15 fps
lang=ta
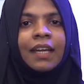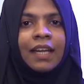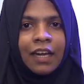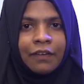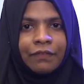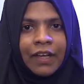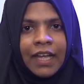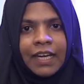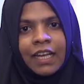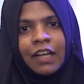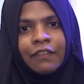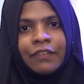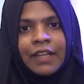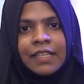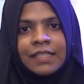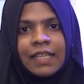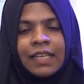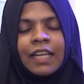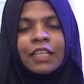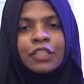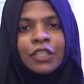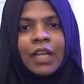நான் ஃபாரிகா ஃபைசல்
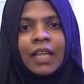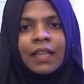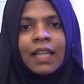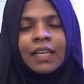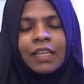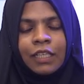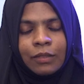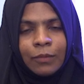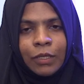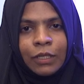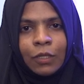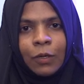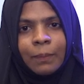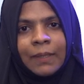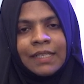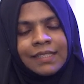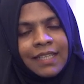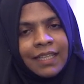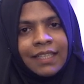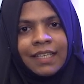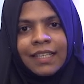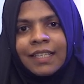இன்ஷா அல்லாஹ் இன்னும் ஒரு தொகுப்பில்
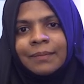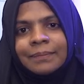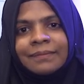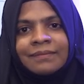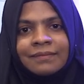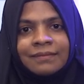சந்திக்கலாம்